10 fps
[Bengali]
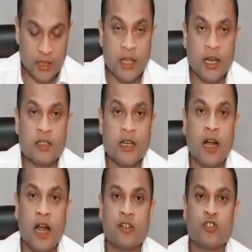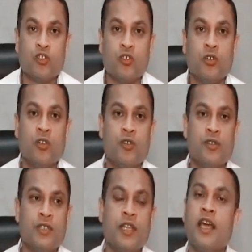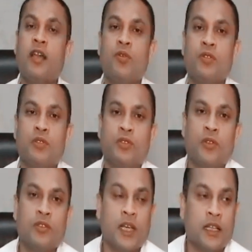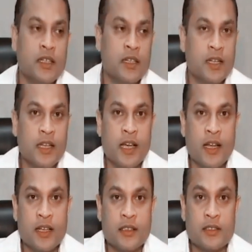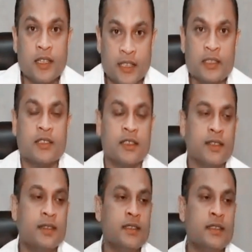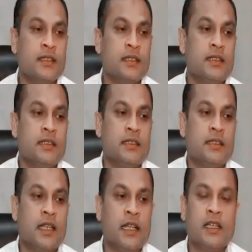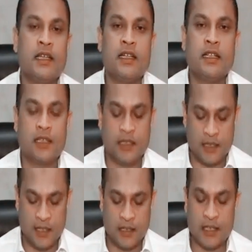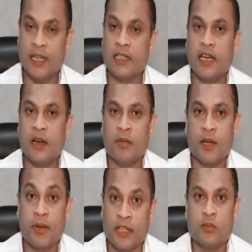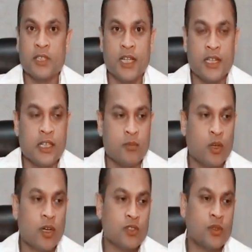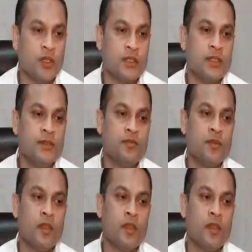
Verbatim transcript: তিন হাজার আটশো সিরিয়াল পর্যন্ত যাদের ক্লিয়ারেন্স এসেছে তাদের তালিকা আমরা প্রাথমিক তালিকা প্রকাশ করেছি